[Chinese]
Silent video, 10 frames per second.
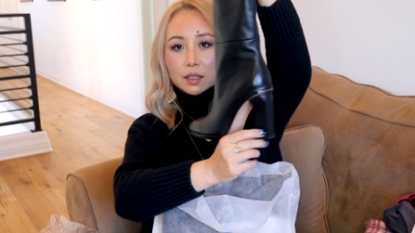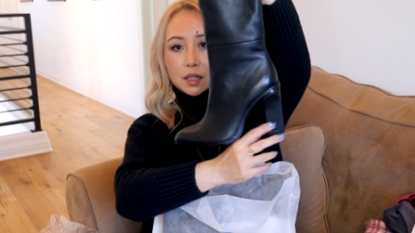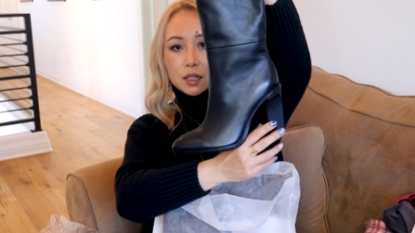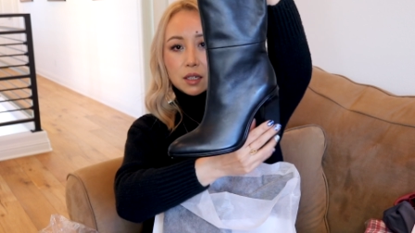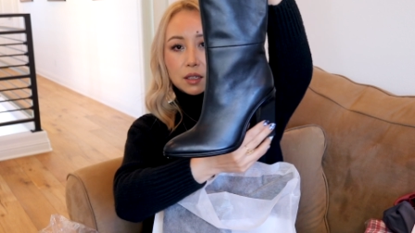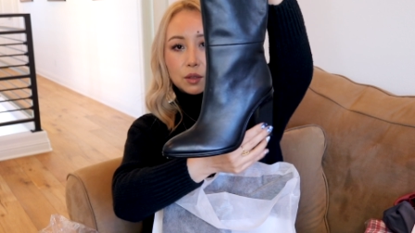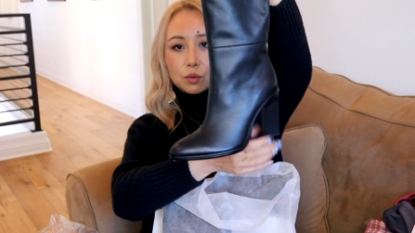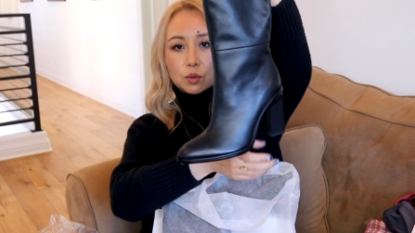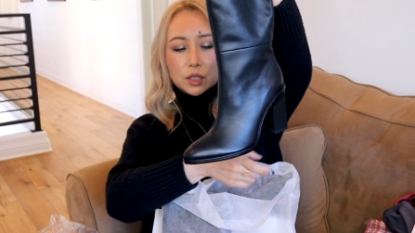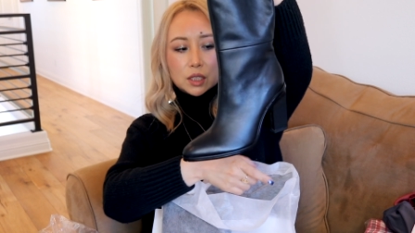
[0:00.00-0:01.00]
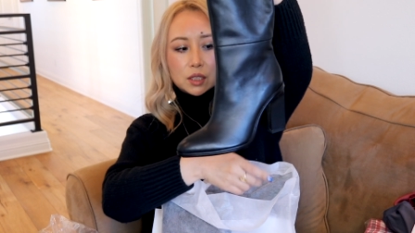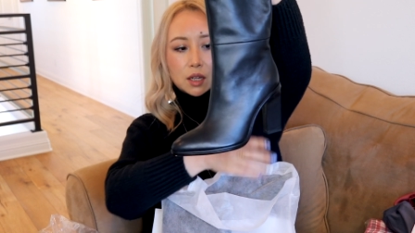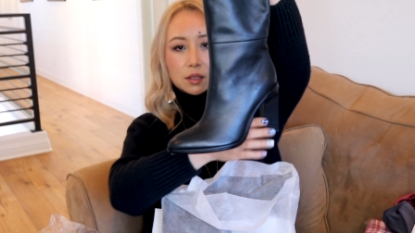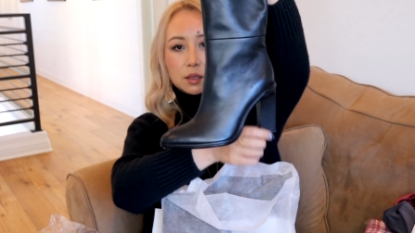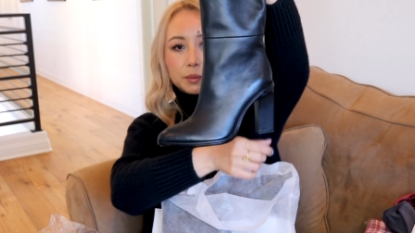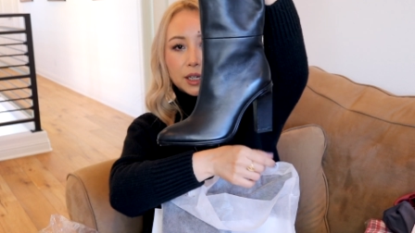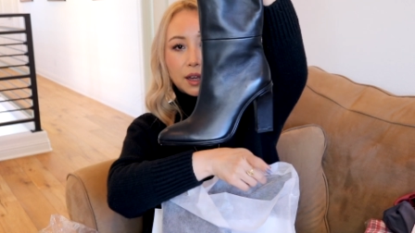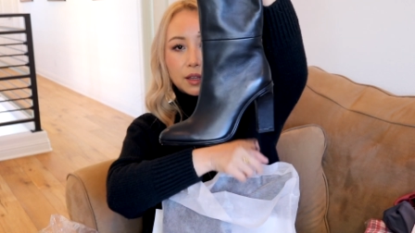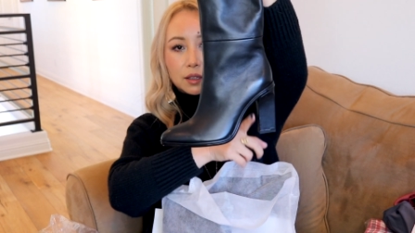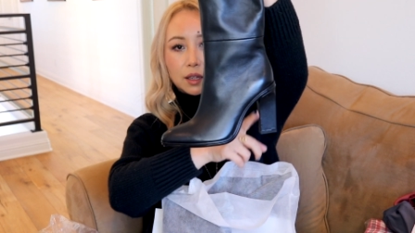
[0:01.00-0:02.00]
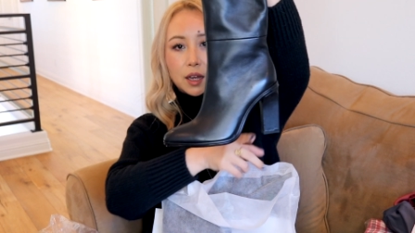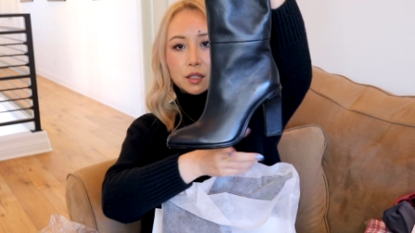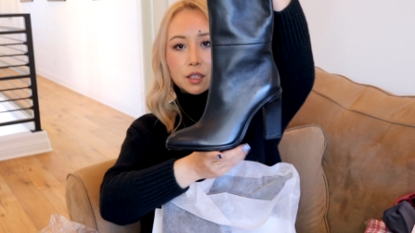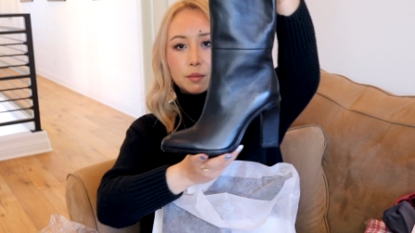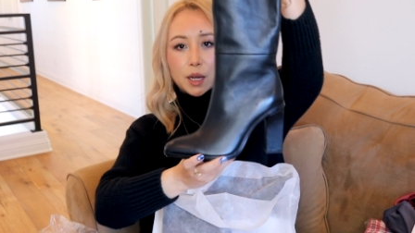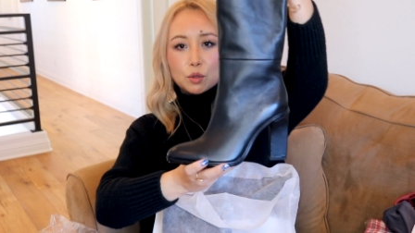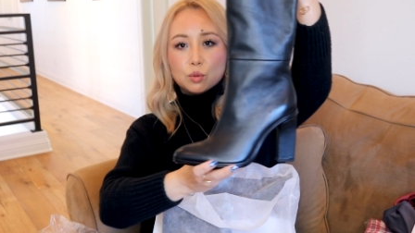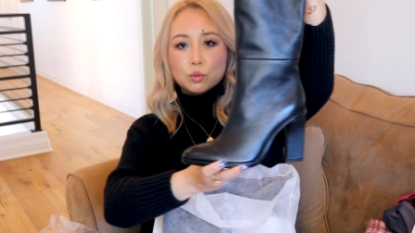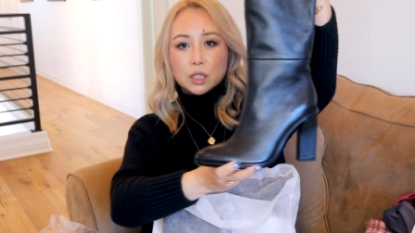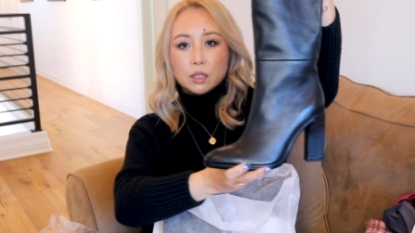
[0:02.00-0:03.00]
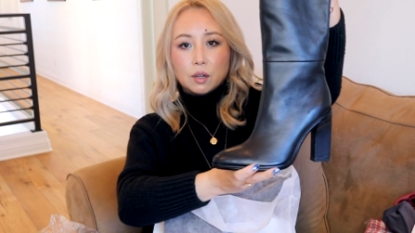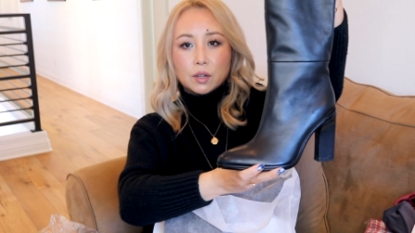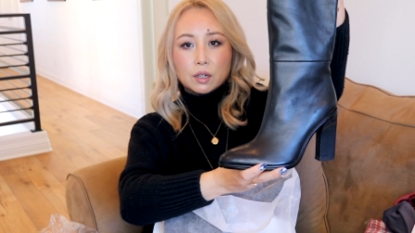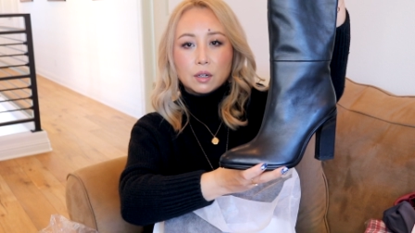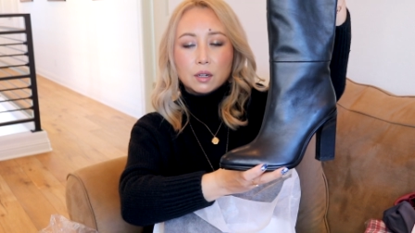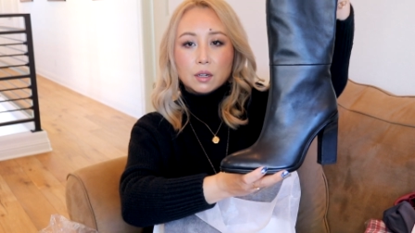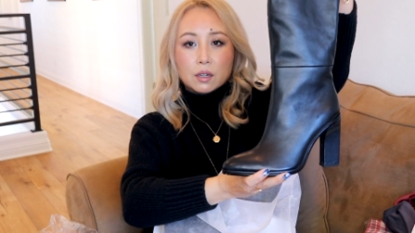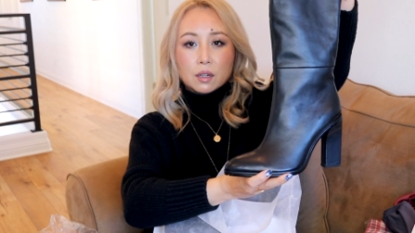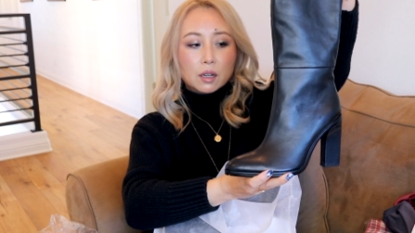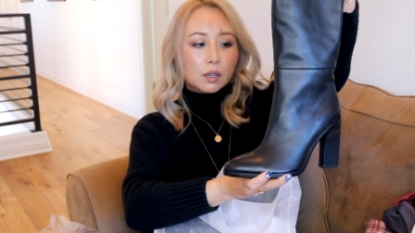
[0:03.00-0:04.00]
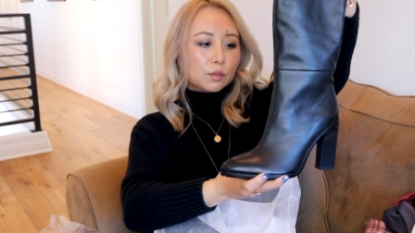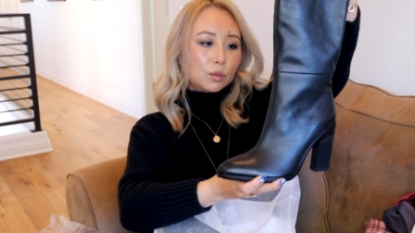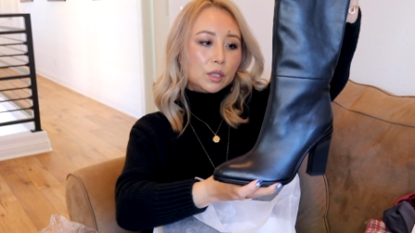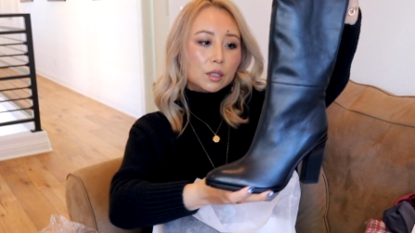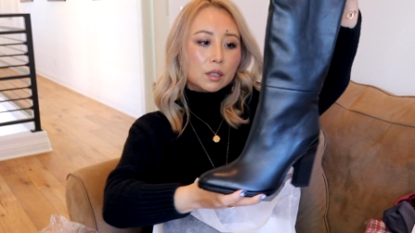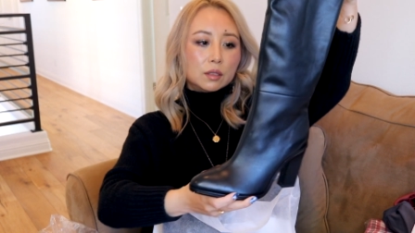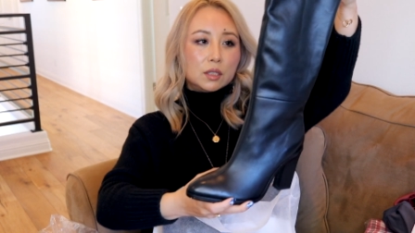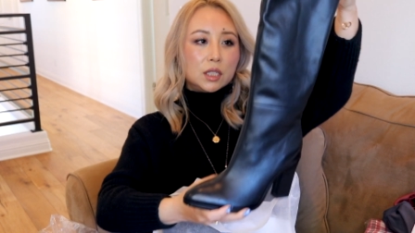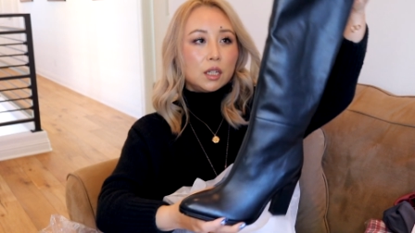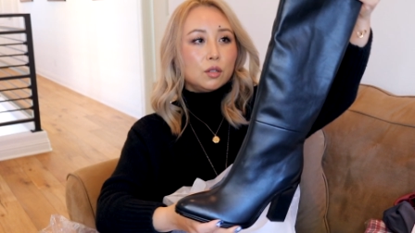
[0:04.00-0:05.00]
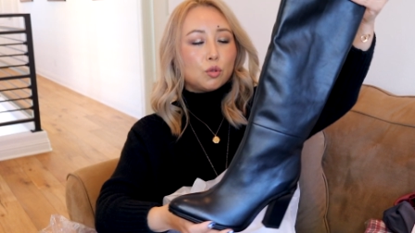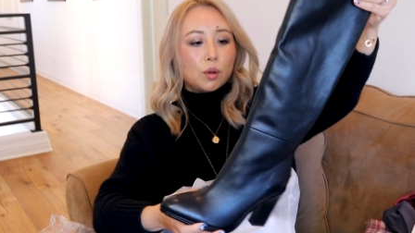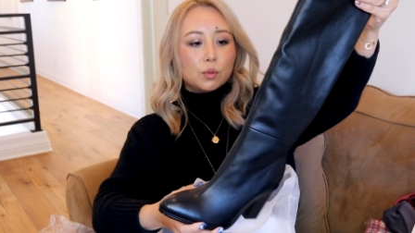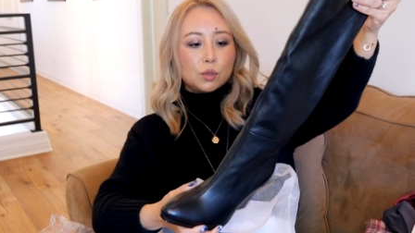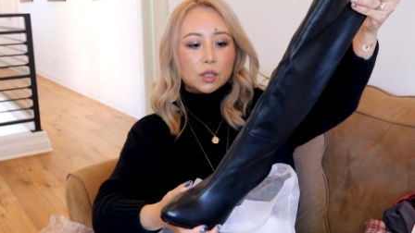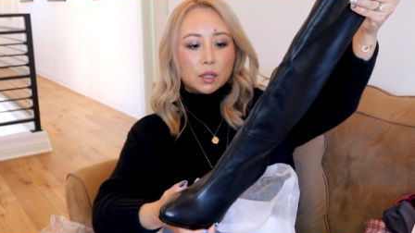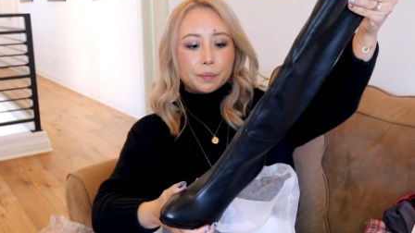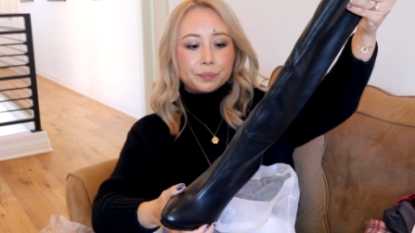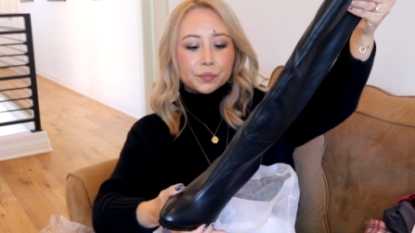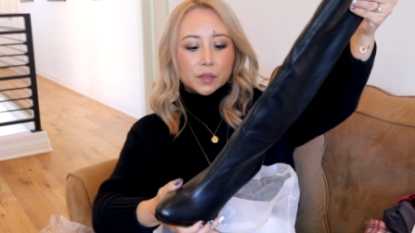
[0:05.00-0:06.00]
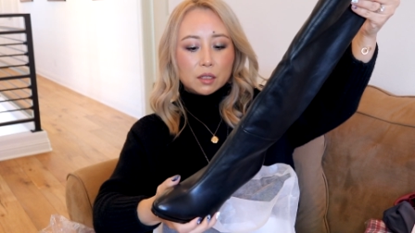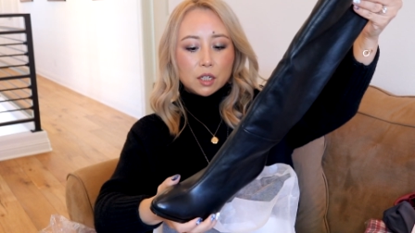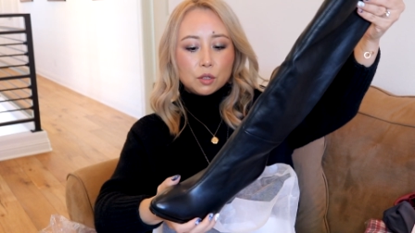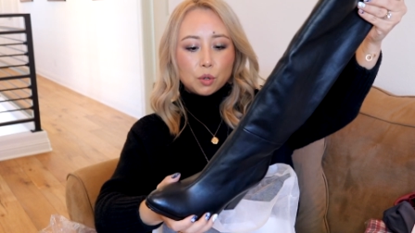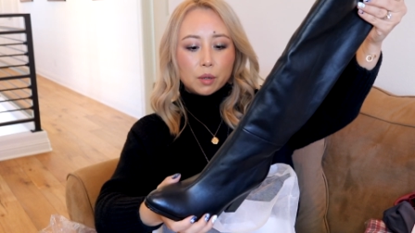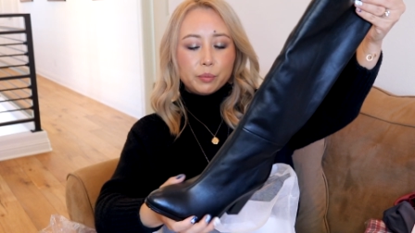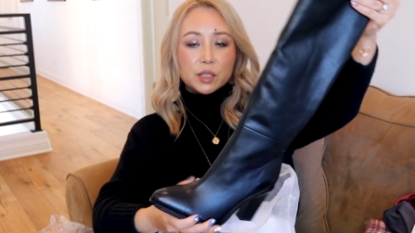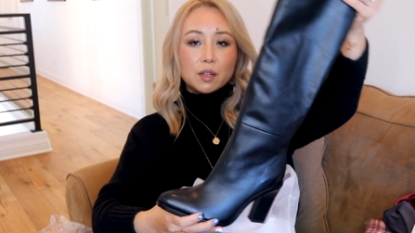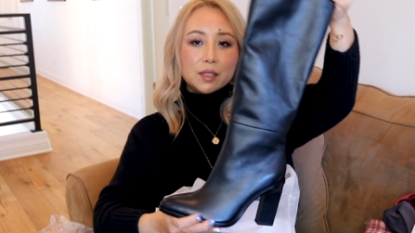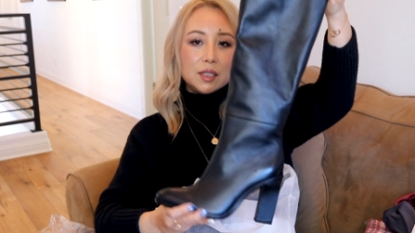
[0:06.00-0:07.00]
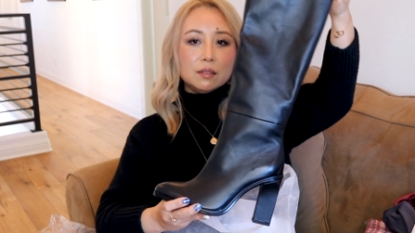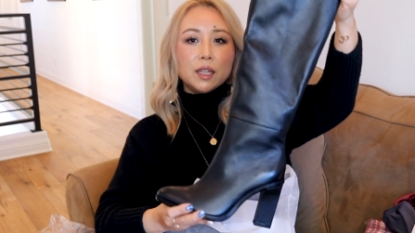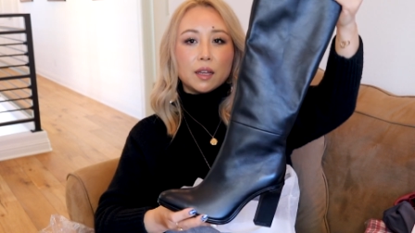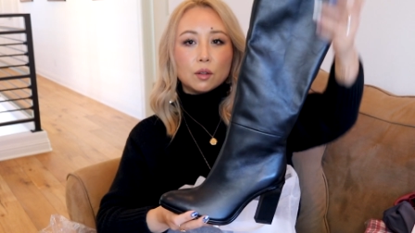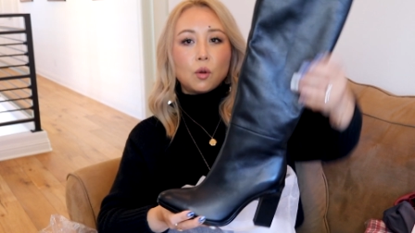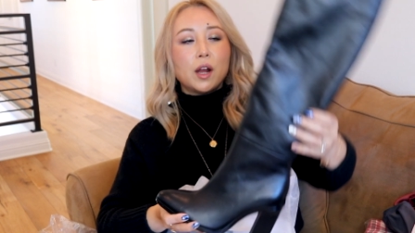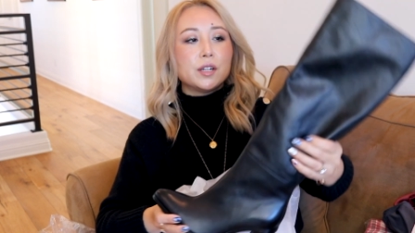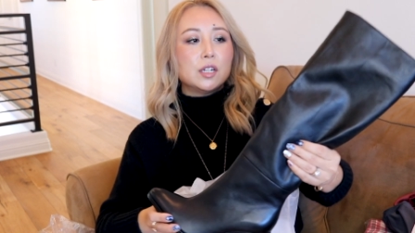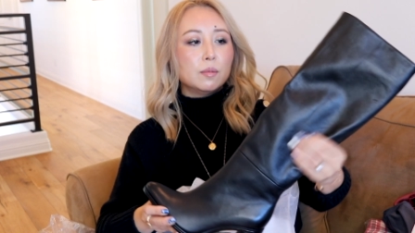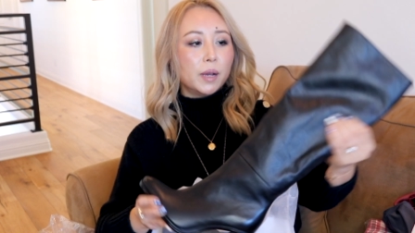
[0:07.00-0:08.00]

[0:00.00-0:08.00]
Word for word: 但是呢，如果你这样侧面看呢，它是蛮粗的一条跟儿啊，所以呢，这一双我觉得是一双比较经典的款式